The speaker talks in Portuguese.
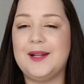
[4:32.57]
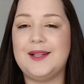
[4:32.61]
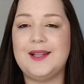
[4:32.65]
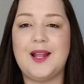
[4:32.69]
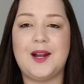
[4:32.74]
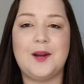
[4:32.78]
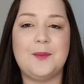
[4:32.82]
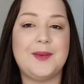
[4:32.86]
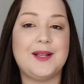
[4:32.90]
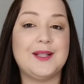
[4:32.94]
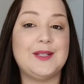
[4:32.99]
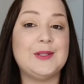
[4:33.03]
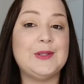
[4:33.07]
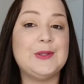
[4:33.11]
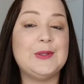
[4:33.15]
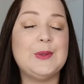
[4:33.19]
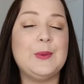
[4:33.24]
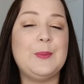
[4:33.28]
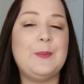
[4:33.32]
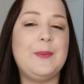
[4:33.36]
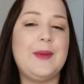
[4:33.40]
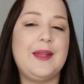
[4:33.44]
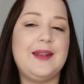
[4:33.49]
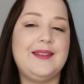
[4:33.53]
para dar uma
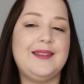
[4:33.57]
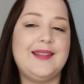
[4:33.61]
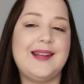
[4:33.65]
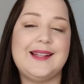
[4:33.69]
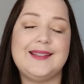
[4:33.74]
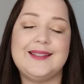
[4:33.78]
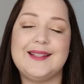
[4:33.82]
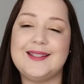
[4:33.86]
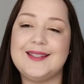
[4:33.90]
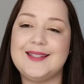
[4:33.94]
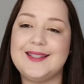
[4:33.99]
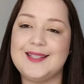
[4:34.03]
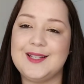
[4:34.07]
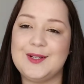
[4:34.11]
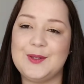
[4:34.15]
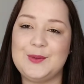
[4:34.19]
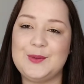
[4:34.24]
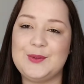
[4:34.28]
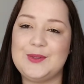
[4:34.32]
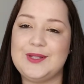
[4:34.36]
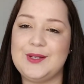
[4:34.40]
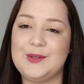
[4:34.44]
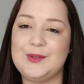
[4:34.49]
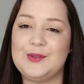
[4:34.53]
super
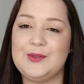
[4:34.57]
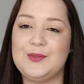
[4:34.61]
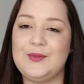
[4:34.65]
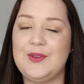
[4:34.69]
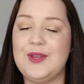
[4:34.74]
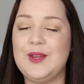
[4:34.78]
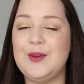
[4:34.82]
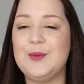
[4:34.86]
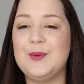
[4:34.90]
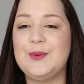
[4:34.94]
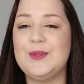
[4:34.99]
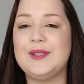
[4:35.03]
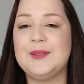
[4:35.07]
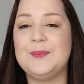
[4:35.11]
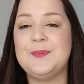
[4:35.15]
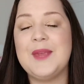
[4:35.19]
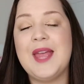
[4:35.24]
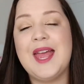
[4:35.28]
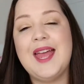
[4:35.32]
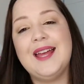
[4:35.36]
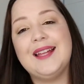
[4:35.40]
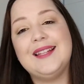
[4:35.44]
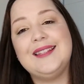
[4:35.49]
hidratação nos seus fios,